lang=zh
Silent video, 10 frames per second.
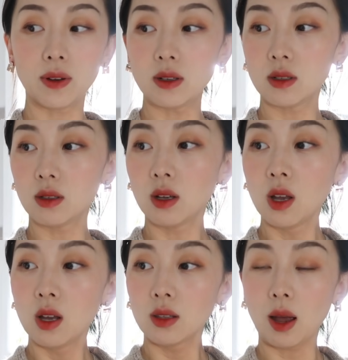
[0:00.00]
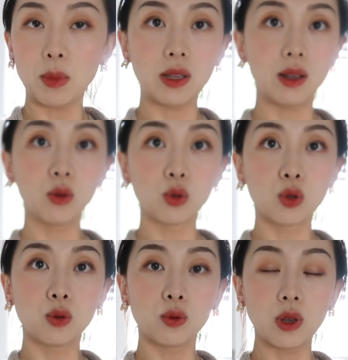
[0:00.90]
反正它每年都
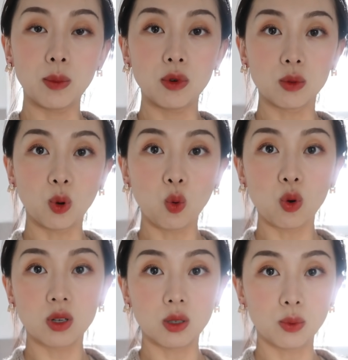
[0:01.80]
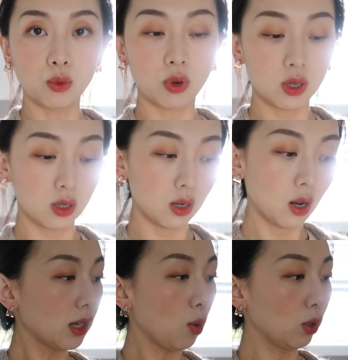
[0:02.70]
出，也没有什么过时不过时。
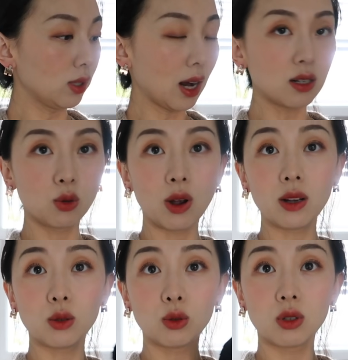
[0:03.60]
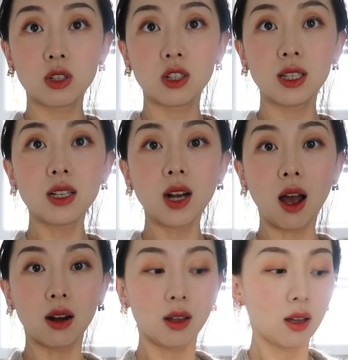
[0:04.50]
在我的价值观里，就是时间
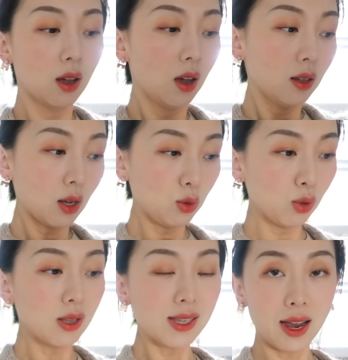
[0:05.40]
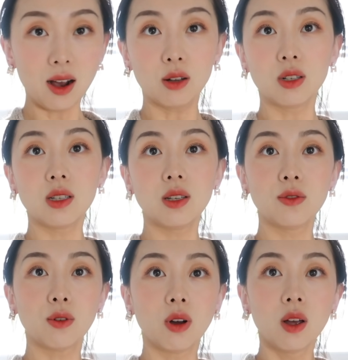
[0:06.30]
长了，它就算再好的衣
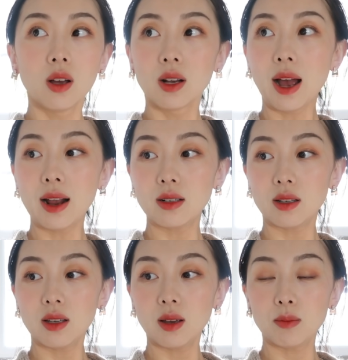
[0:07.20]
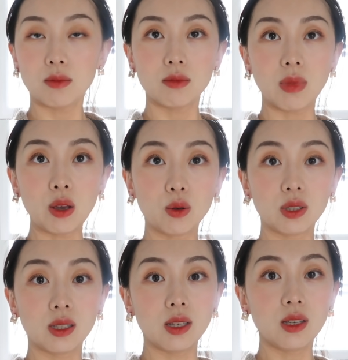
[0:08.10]
服，看着也没有
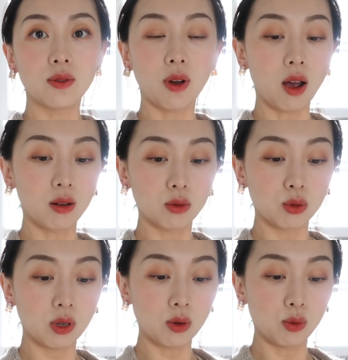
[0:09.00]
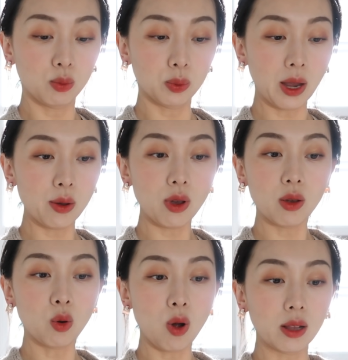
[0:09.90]
新衣服好了。所以我不太愿
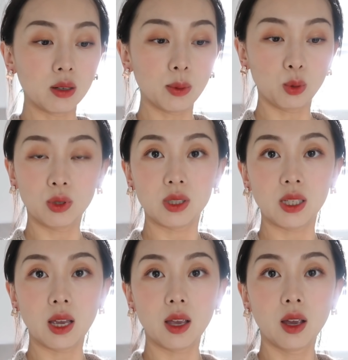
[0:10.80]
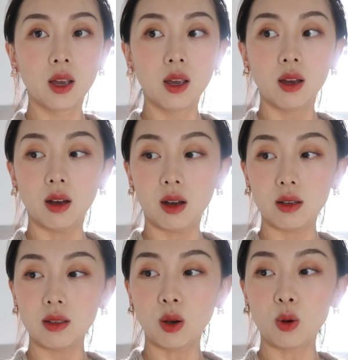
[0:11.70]
意花特别多的钱，
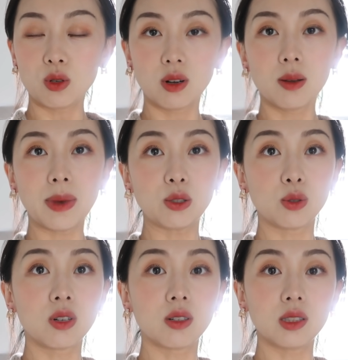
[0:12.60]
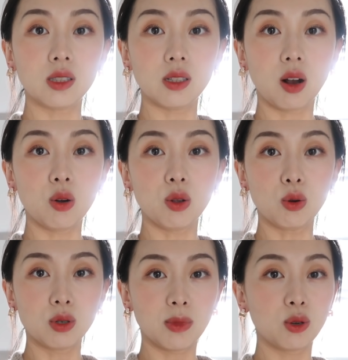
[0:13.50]
嗯，以后扔了嘛就可惜，然后
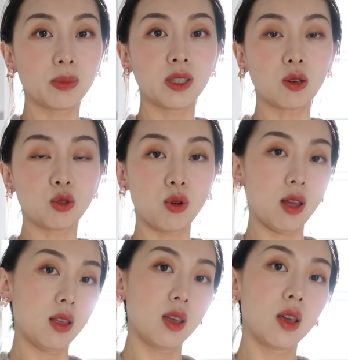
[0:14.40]
留着嘛又不想穿。